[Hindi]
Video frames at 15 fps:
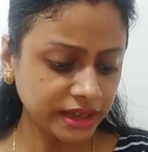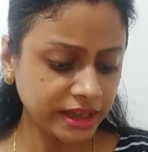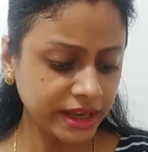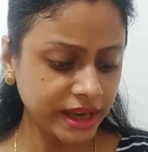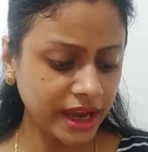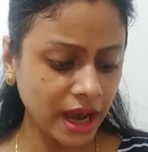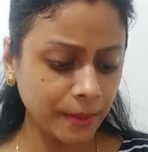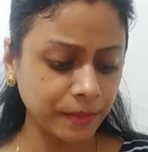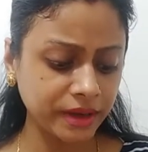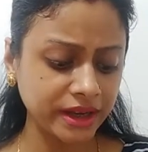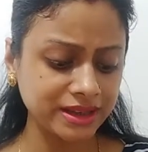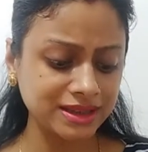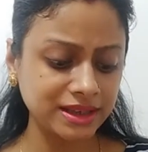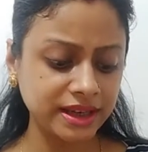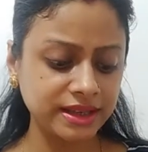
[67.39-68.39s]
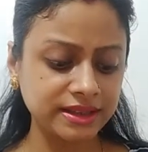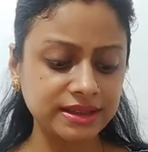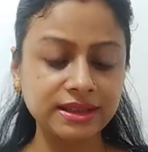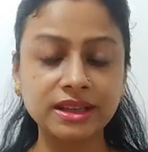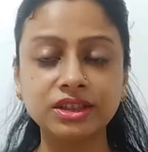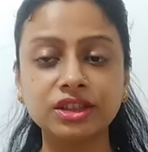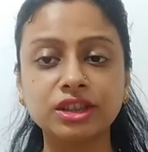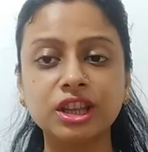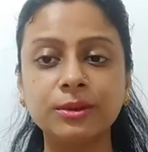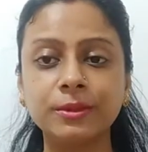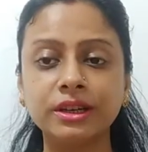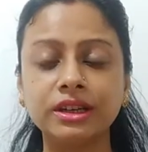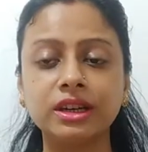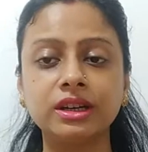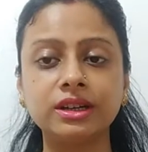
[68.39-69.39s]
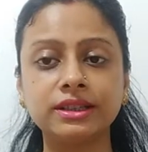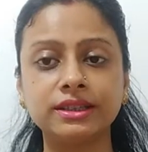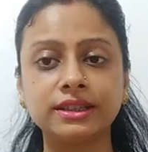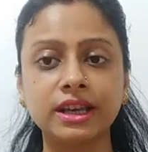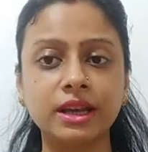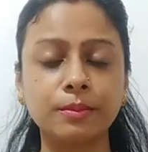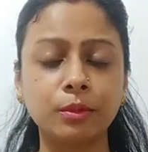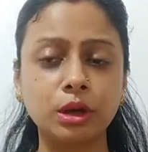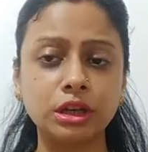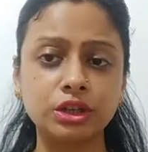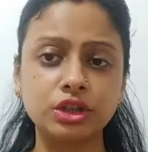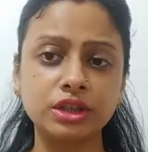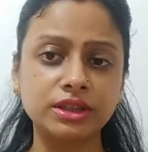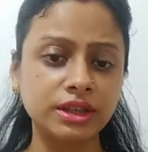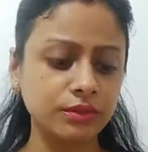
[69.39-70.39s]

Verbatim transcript: ये आपके स्किन से जितने भी डर्ट्स है पॉल्यूशन